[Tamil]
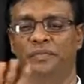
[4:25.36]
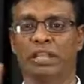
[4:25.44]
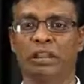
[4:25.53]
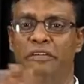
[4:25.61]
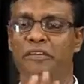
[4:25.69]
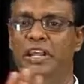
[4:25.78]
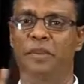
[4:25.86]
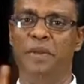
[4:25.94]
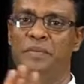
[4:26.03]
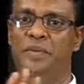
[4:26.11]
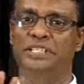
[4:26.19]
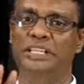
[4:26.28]
திருவிவிலியம்
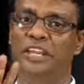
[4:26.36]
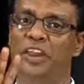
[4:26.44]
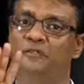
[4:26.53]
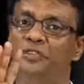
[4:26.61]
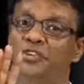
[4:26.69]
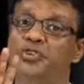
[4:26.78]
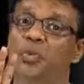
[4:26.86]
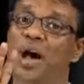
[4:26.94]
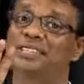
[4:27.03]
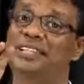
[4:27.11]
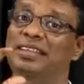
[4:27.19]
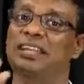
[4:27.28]
என்பது
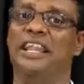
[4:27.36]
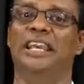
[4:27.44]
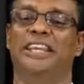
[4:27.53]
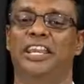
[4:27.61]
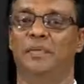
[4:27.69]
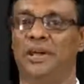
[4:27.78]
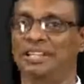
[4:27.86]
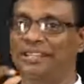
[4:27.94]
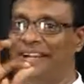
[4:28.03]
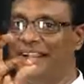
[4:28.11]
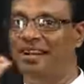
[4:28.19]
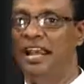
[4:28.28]
விசுவாசத்தின் இலக்கியம்
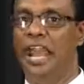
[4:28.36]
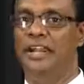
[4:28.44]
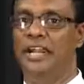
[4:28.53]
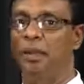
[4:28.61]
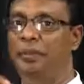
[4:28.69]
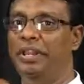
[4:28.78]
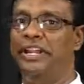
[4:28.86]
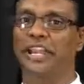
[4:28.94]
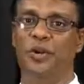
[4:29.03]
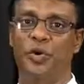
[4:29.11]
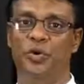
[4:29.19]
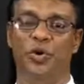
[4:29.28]
அதைத்தான் நான் நம்பிக்கை
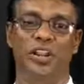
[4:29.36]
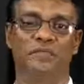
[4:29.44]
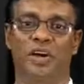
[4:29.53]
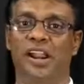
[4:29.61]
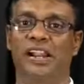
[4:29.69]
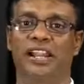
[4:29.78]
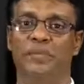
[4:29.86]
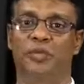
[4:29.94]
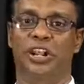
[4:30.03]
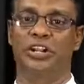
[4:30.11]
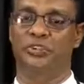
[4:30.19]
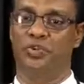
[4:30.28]
கொண்டோரின் வாழ்க்கை
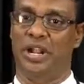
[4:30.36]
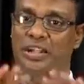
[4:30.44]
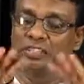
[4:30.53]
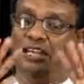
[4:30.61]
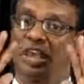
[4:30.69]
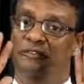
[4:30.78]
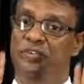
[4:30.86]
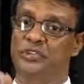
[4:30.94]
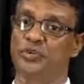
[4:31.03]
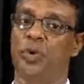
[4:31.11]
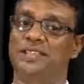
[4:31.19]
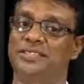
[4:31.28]
முறை என்று சொன்னானது
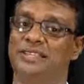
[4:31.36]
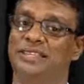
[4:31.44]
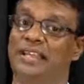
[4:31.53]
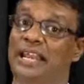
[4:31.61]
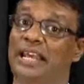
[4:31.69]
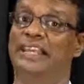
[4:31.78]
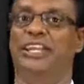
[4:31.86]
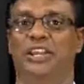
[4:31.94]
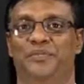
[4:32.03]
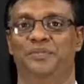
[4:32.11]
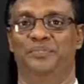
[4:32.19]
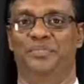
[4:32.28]
விசுவாசத்தின்
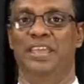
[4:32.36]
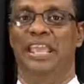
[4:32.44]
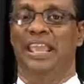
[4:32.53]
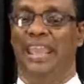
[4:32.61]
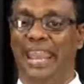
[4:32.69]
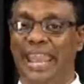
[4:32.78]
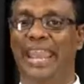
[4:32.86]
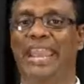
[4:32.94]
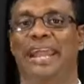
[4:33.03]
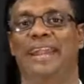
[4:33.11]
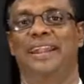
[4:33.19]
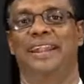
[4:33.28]
இலக்கியம்
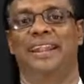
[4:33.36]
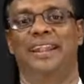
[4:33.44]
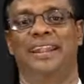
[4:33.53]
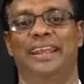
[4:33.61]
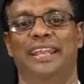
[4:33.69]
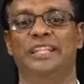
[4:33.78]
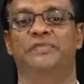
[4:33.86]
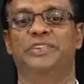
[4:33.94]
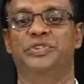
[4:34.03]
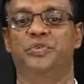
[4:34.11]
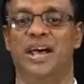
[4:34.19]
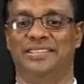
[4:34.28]
ஏன் இது
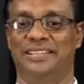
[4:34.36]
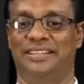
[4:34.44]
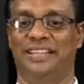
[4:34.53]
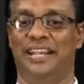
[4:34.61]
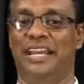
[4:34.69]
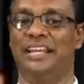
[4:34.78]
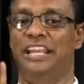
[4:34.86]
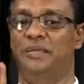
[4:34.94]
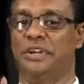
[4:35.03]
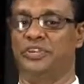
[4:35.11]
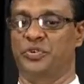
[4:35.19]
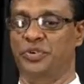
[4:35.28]
விசுவாசத்தின்
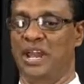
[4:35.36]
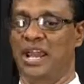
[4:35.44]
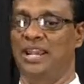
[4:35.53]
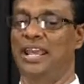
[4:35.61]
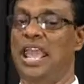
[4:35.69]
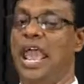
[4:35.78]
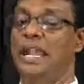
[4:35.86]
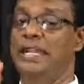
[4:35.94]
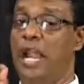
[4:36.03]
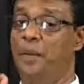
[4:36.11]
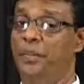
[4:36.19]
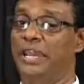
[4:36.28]
இலக்கியம் என்று சொன்னால்
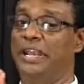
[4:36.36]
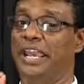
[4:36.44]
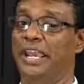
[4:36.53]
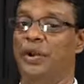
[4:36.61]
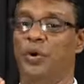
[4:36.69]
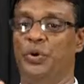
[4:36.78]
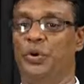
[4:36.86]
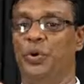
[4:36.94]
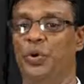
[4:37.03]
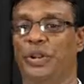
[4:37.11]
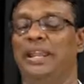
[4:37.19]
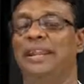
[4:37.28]
நம்பிக்கை
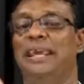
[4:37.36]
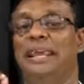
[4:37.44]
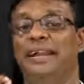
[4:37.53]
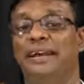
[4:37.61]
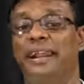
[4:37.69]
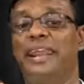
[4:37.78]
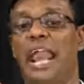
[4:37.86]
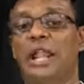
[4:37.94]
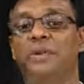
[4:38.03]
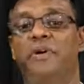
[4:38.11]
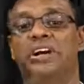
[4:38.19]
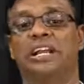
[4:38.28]
கொண்டோரின் இறை
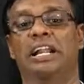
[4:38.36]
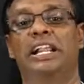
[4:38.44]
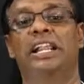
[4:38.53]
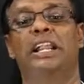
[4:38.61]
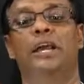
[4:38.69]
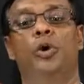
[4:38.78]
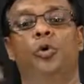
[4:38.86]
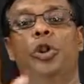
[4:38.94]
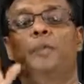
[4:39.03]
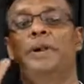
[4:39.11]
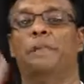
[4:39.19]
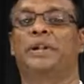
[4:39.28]
அனுபவங்கள்
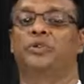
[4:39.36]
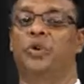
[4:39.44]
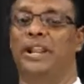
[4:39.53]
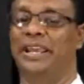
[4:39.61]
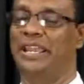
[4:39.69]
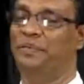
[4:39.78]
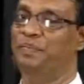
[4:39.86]
குறிப்பிடப்பட்டுள்ளன